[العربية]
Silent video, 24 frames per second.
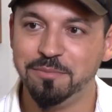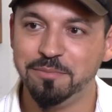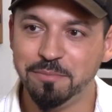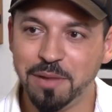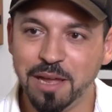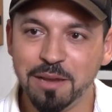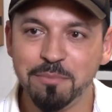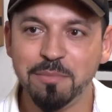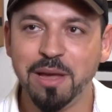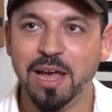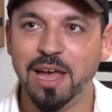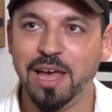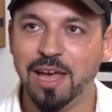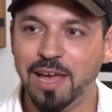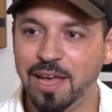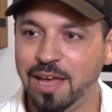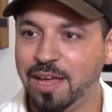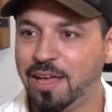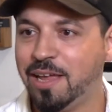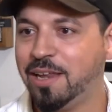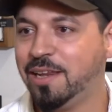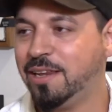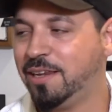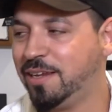مع
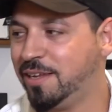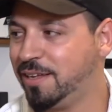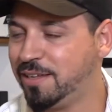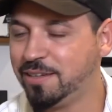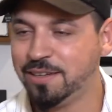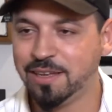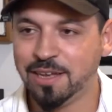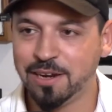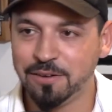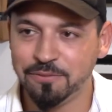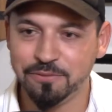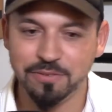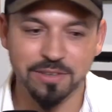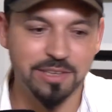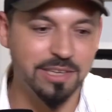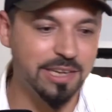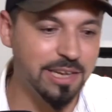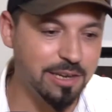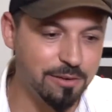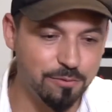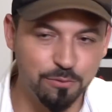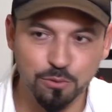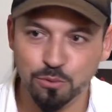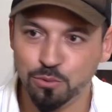المحل نعرف فين
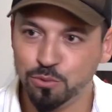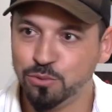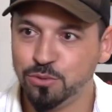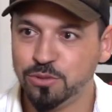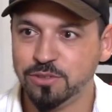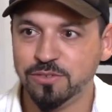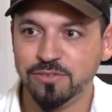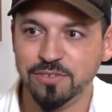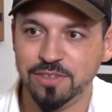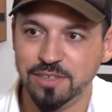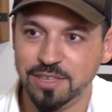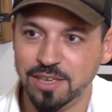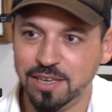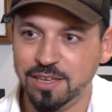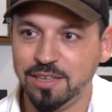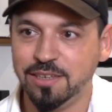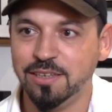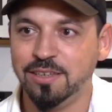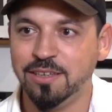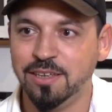كاين الفلوس فين كاين